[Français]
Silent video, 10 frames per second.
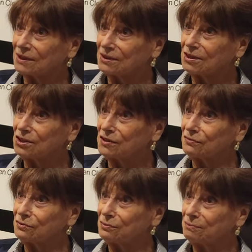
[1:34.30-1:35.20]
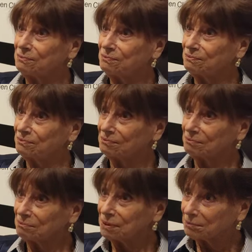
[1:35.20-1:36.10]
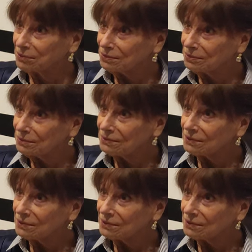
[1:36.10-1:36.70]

Et dès que j'ai vu Pablo,